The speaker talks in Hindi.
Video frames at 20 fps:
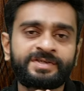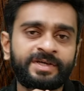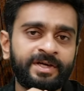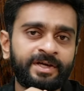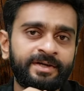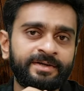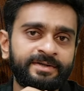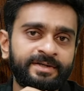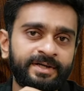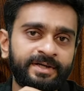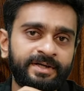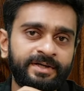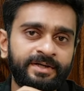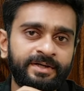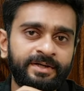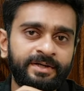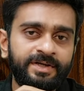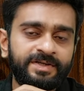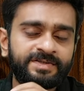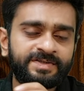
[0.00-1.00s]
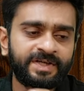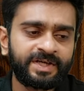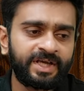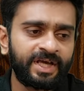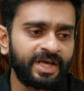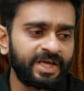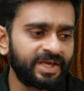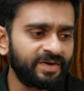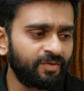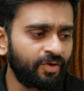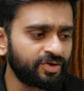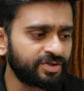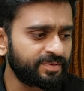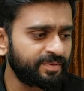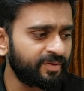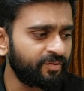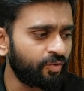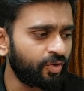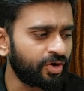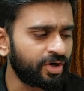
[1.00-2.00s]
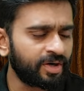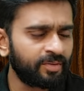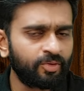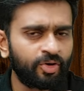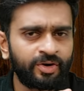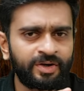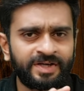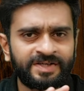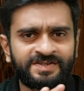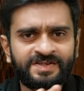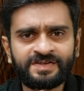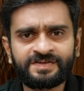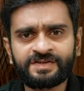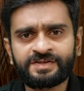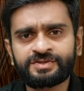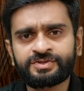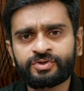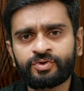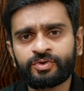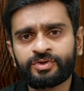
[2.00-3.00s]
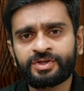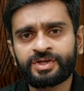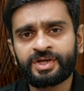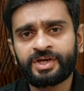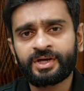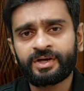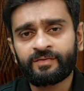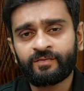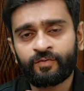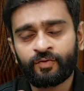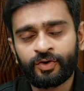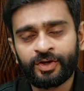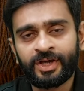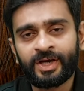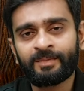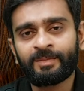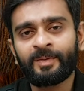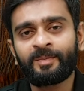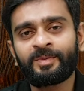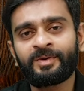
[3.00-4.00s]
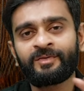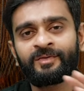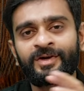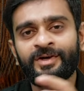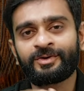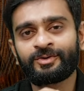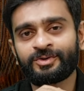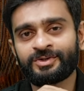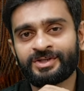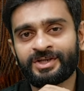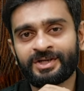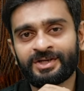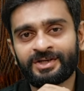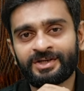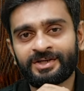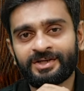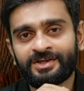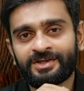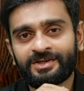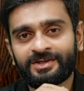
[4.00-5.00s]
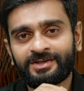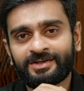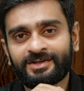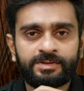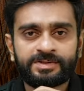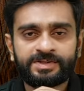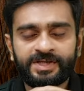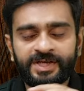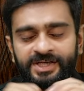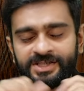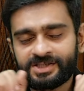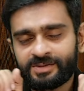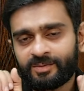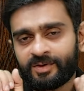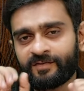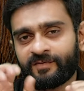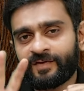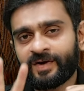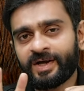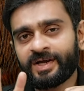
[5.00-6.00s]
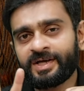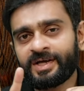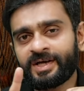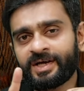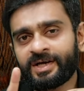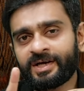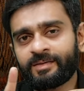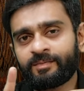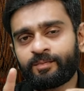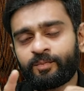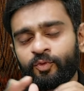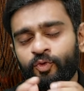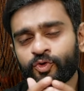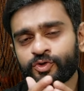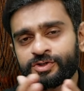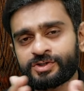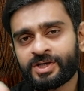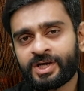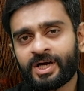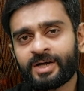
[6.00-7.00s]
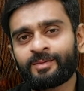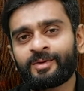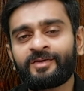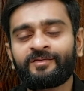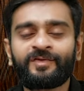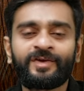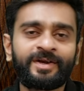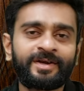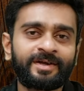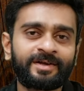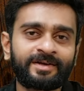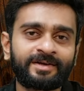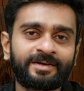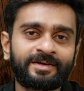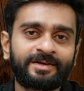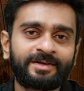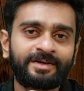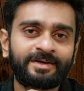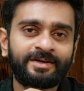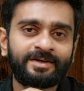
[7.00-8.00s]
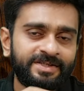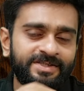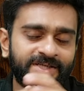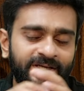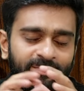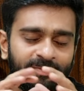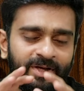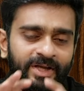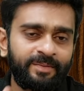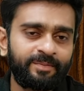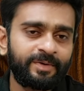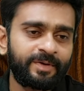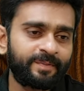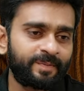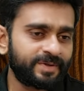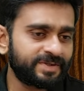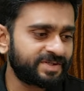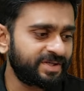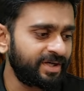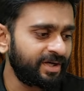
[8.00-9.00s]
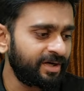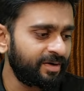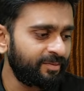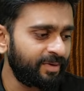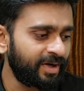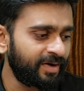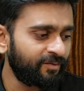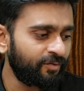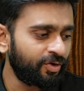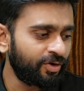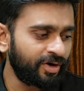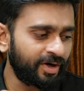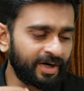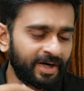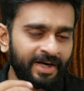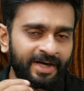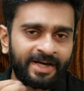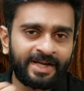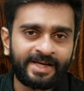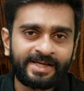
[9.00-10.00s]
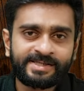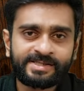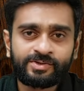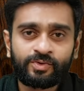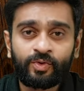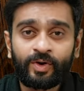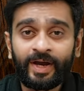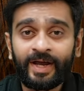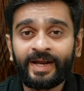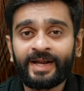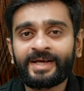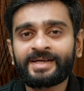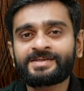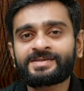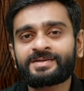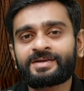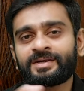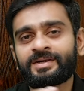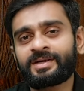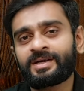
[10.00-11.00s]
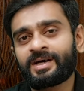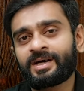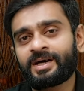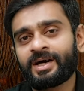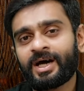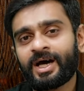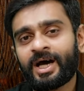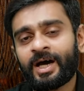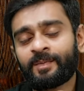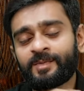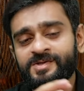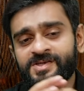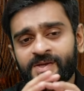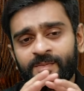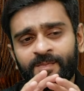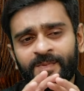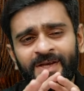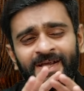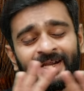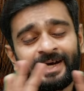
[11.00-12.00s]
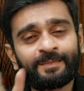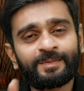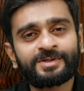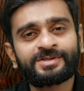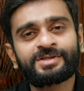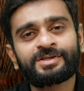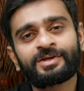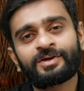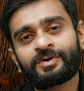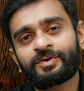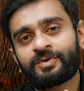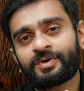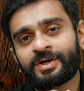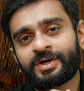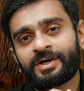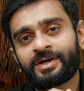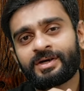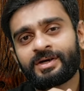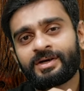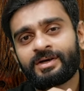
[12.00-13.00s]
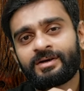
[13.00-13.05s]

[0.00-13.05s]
इसे कहता है इससे क्या है कि वो सभी वाटर बॉर्न डिजीजेज जो होती है वो यहाँ पे प्रिवेंट हो जाएगी स्टेज नंबर फाइव है पोस्ट कार्बन फिल्टर इसका मेन पर्पस है हमारे वाटर के टेस्ट को एनहेंस करना आप इसे पीना पसंद करोगे